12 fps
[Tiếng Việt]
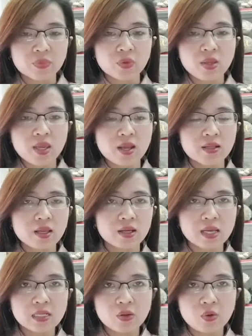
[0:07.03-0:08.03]
Tuy nhiên thì
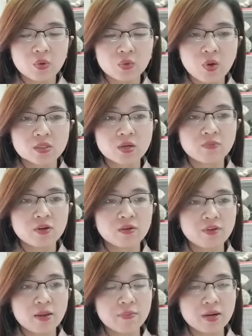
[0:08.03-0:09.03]
các thủ thuật trong phương
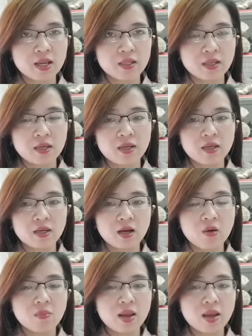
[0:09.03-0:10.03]
pháp này thì
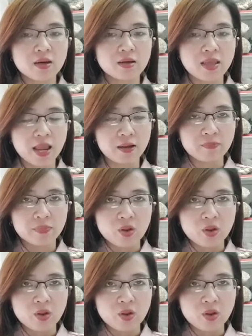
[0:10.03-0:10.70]
không hề đơn giản.